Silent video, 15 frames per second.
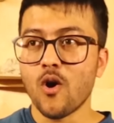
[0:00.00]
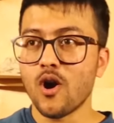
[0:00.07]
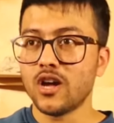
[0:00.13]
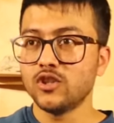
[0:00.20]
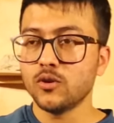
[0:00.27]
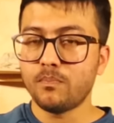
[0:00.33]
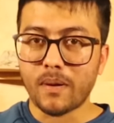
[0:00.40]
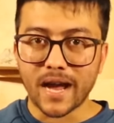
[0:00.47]

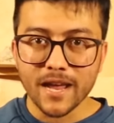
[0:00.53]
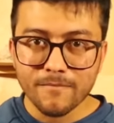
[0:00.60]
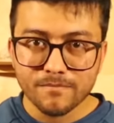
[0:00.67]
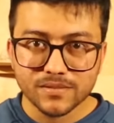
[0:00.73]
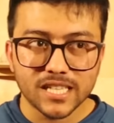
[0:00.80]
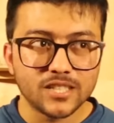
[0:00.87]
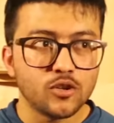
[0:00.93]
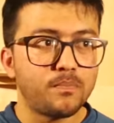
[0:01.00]
और जो पाइप
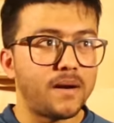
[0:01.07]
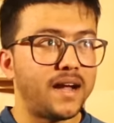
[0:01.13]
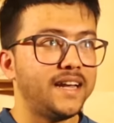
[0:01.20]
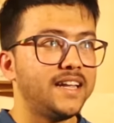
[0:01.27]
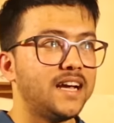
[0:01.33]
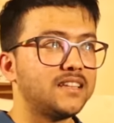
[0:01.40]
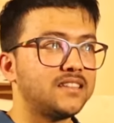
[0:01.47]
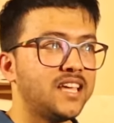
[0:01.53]
से जो
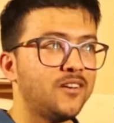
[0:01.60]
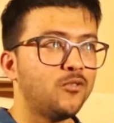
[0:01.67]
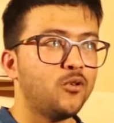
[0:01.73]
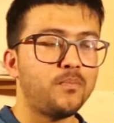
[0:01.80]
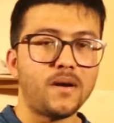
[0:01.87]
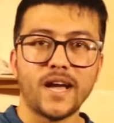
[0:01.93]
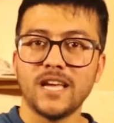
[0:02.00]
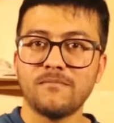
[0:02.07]
पानी आता है वो
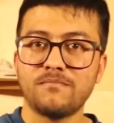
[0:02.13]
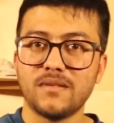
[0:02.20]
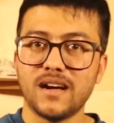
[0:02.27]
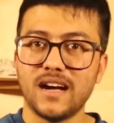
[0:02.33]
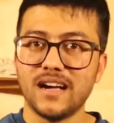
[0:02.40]
पाइप